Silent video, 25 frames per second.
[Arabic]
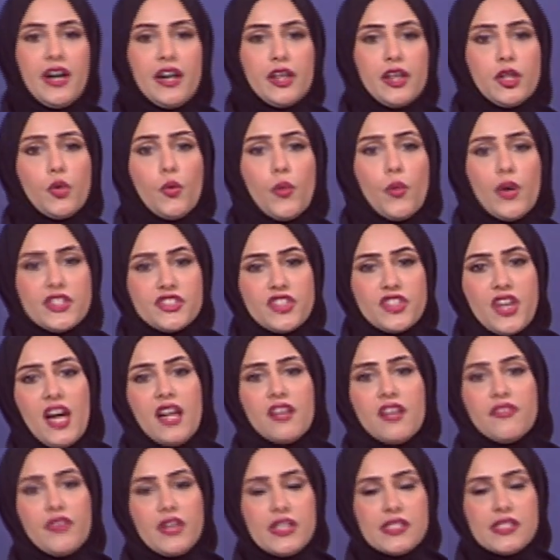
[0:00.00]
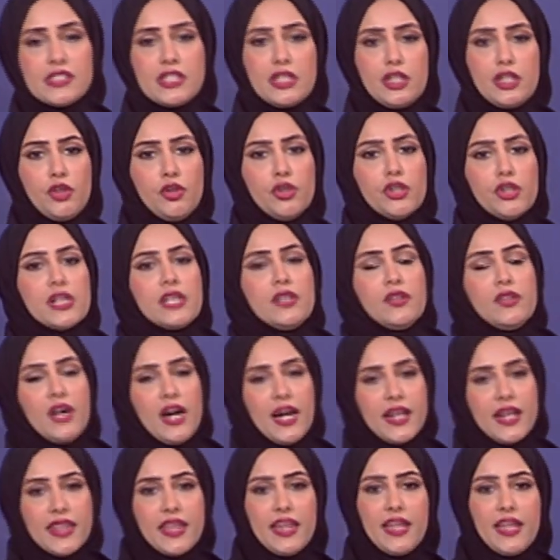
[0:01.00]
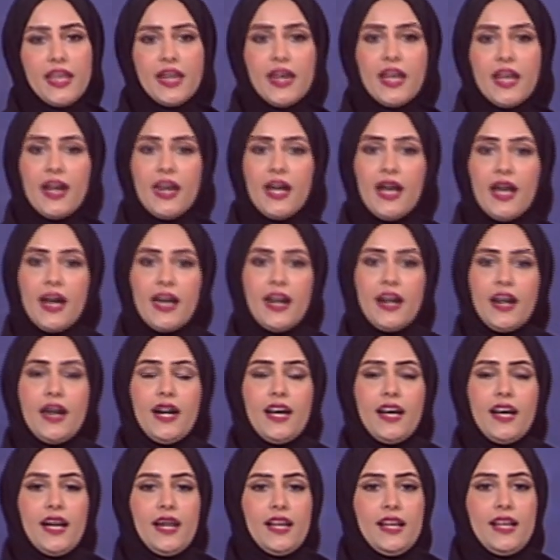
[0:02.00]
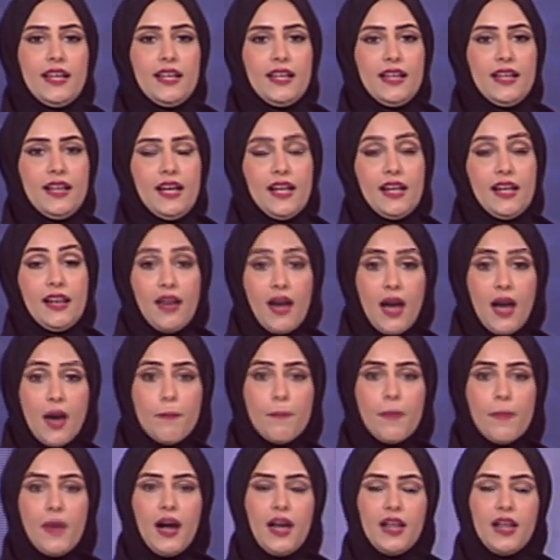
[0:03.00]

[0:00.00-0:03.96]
يواجه الفلسطينيون كل هذه آه، القمع